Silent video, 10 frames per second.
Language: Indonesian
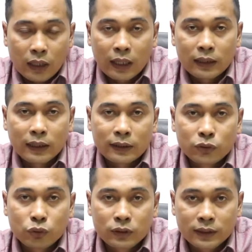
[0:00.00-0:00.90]
Anda
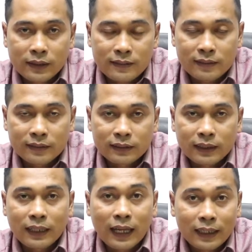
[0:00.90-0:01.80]
tulis
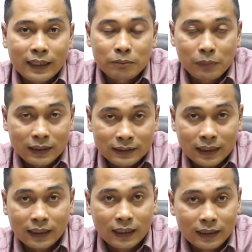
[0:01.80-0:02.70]
dan Anda
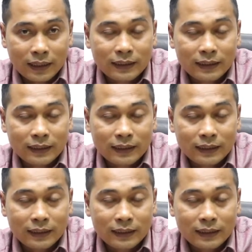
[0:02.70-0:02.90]
bacakan